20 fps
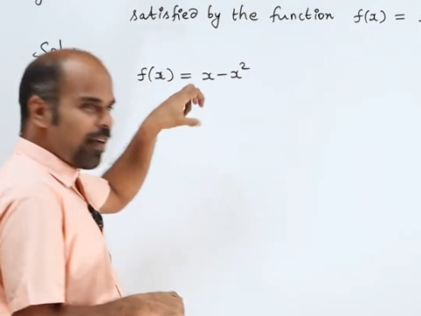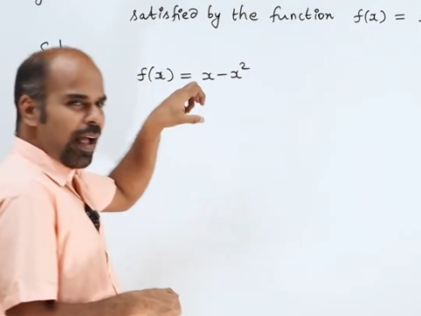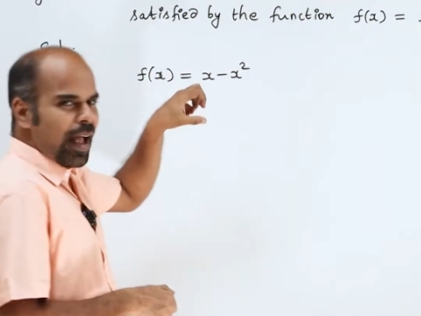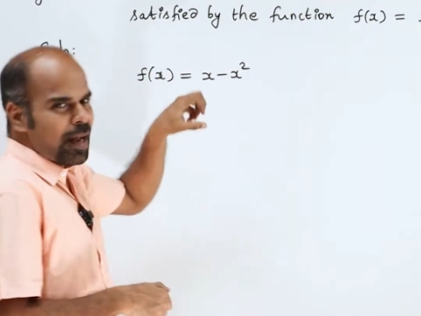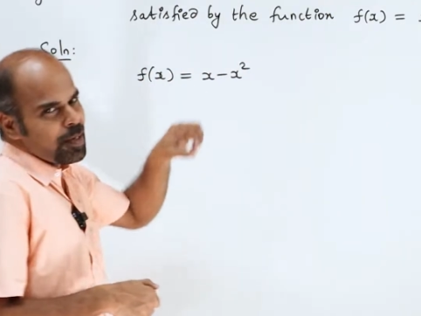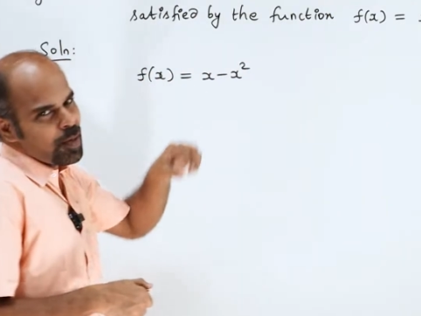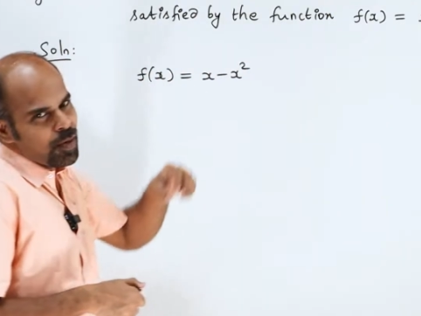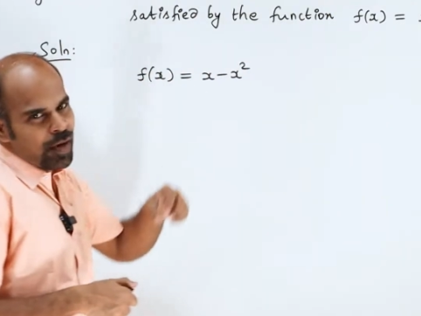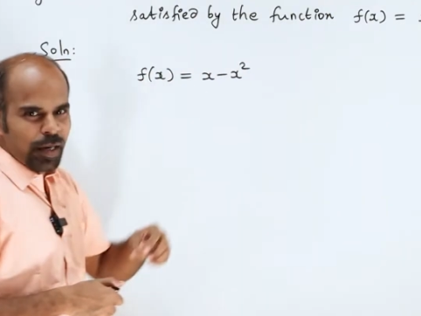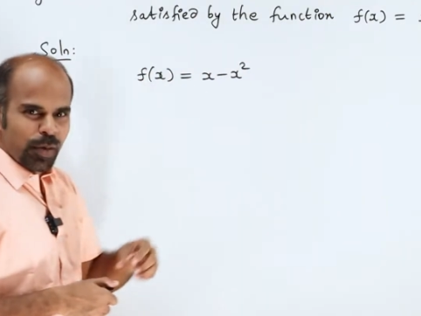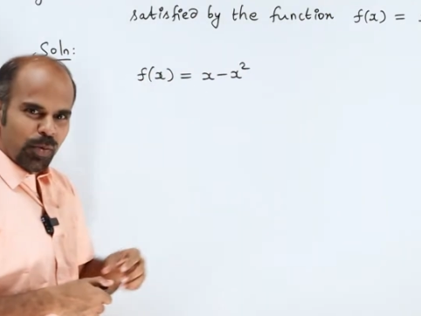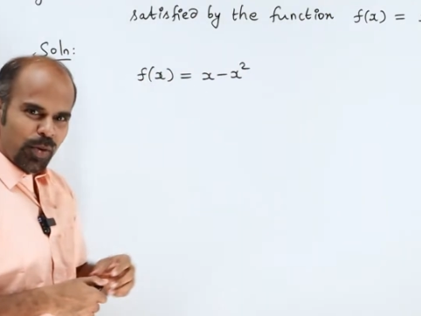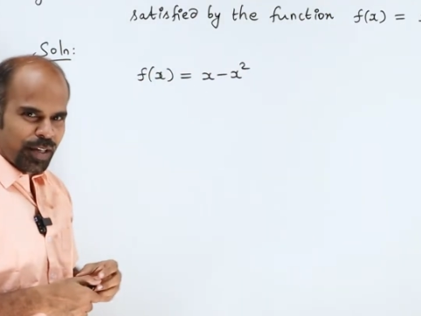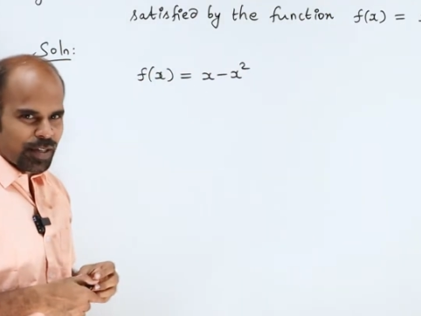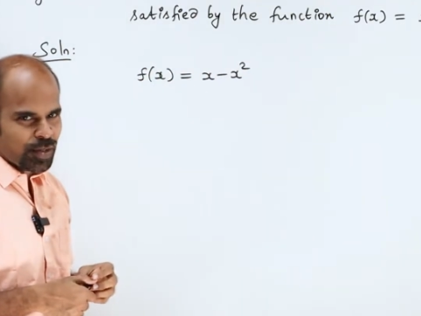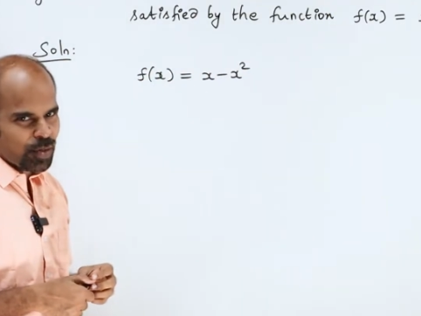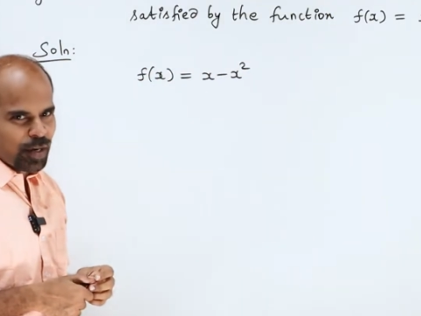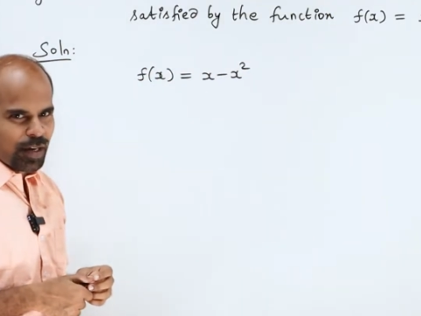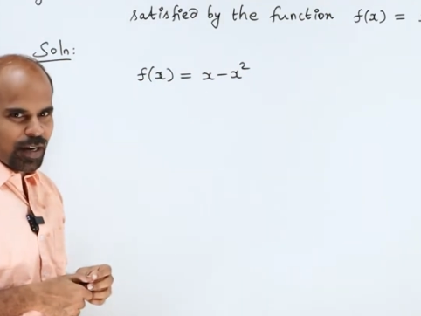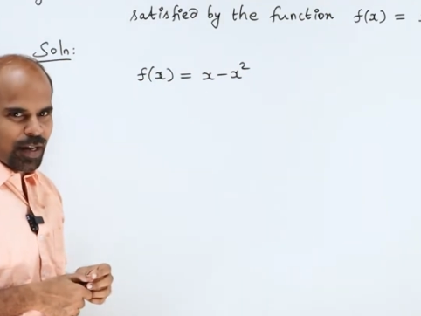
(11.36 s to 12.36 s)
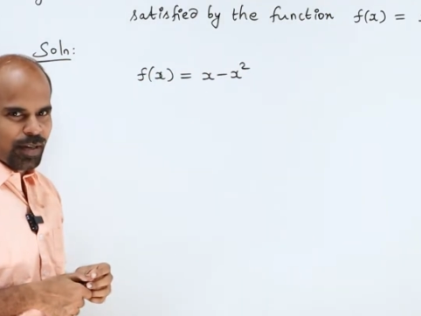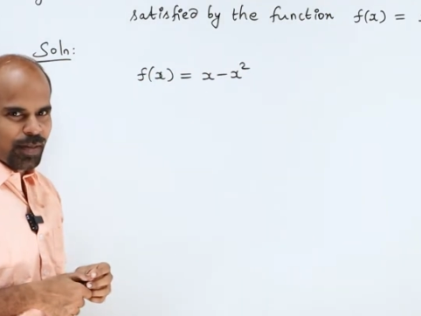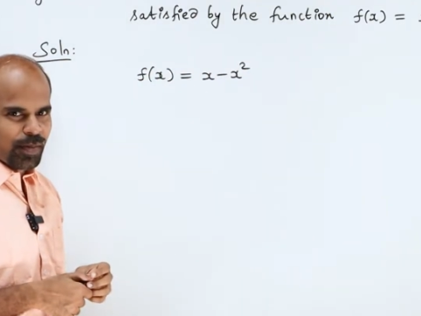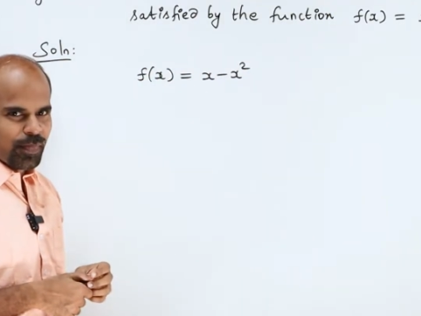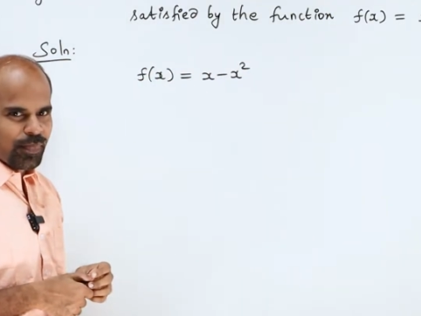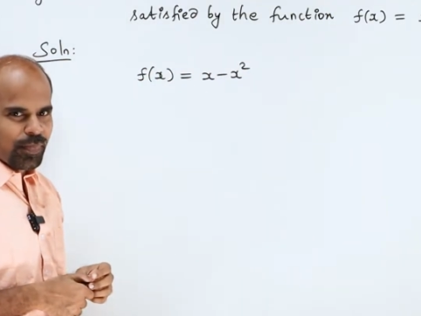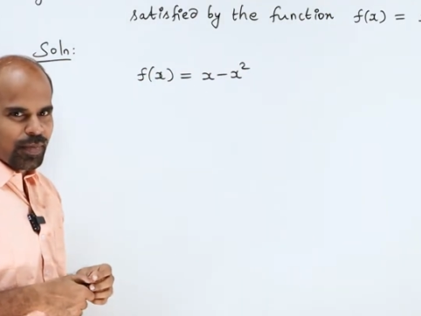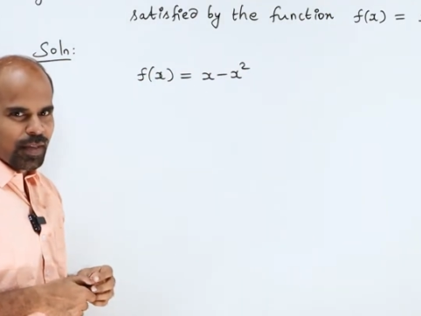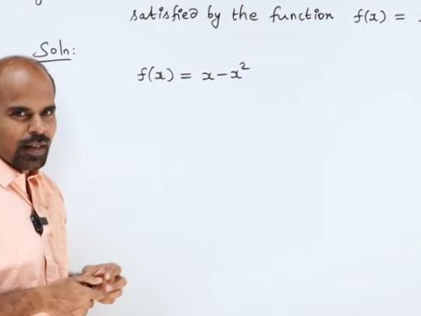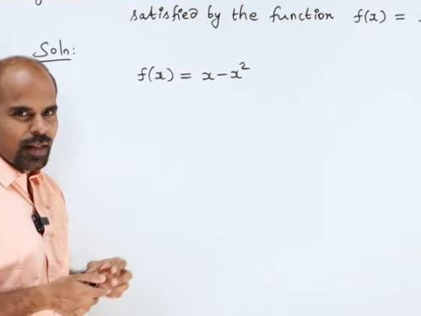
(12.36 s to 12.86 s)
வேல்யூ கண்டுபிடிக்க சொல்கிறாங்க
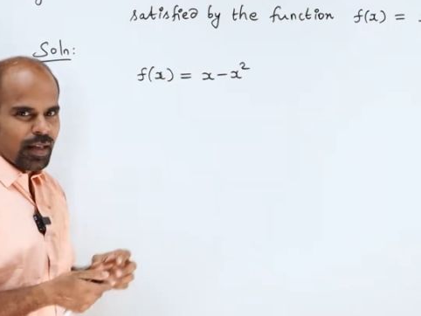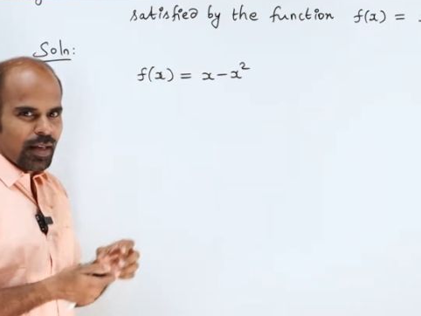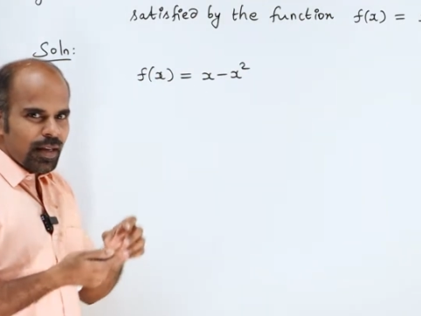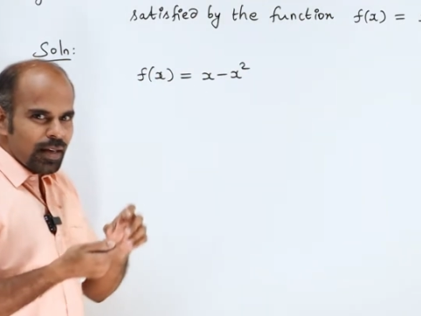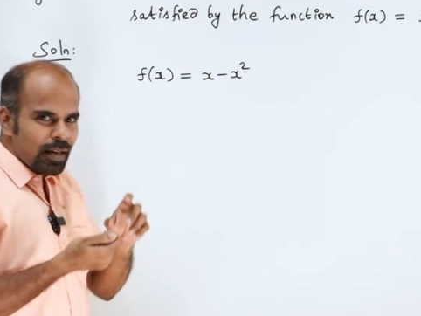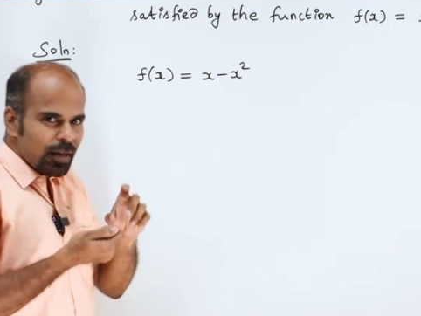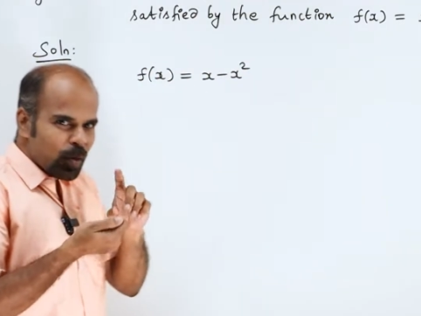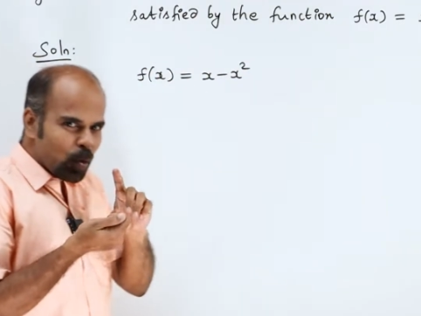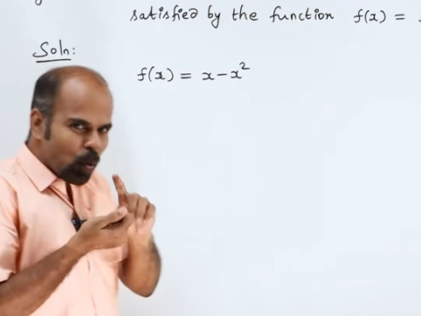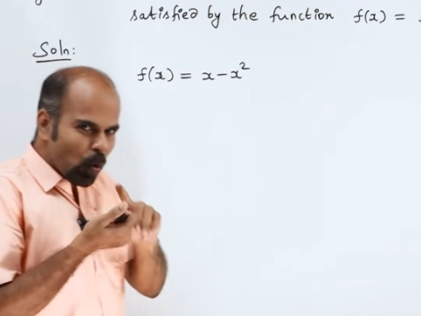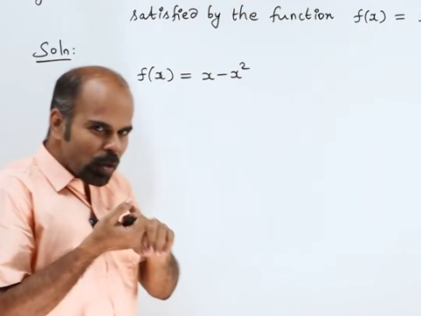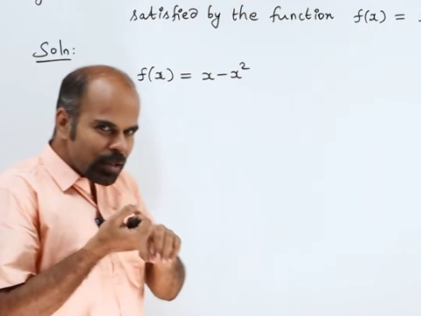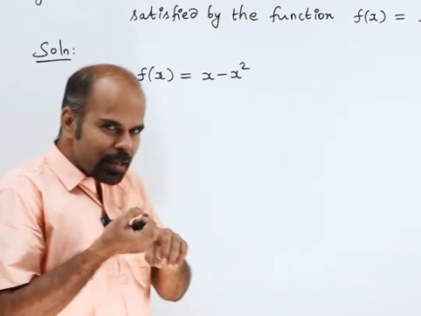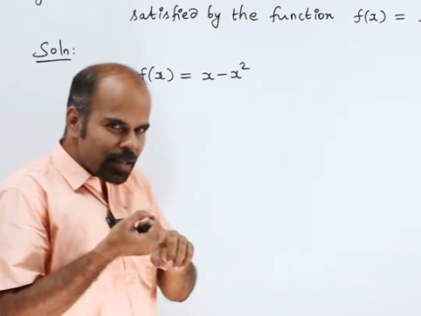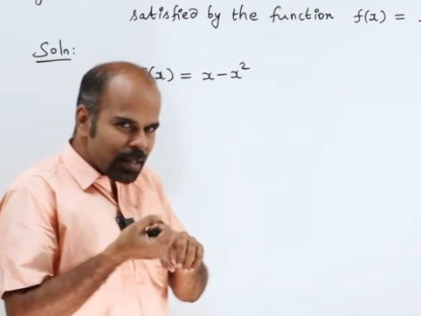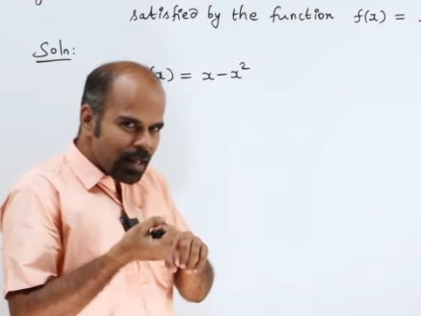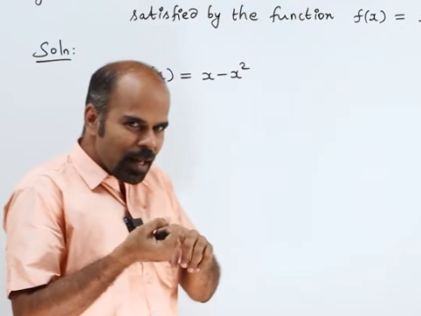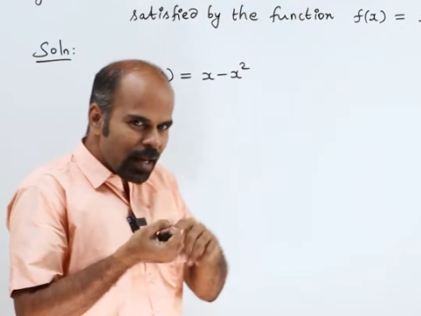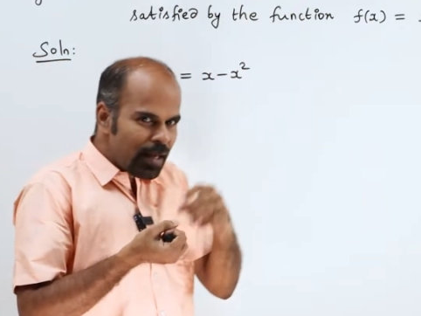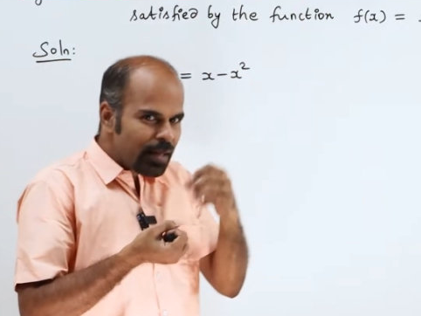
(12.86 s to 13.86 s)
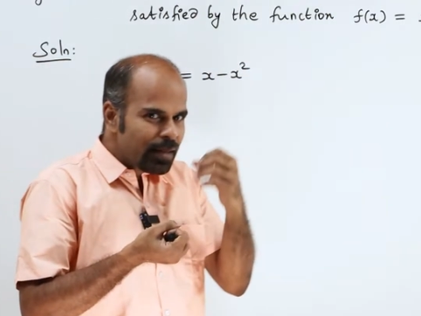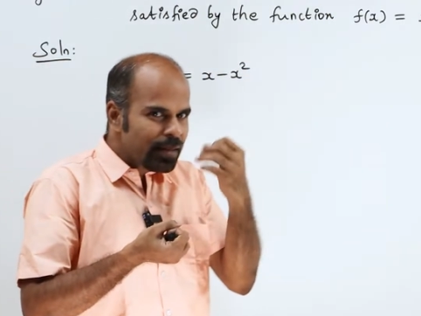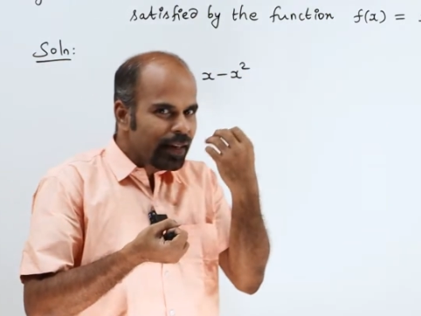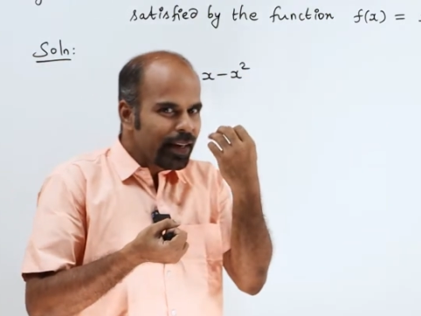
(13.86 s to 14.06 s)
ரோல்ஸ்னா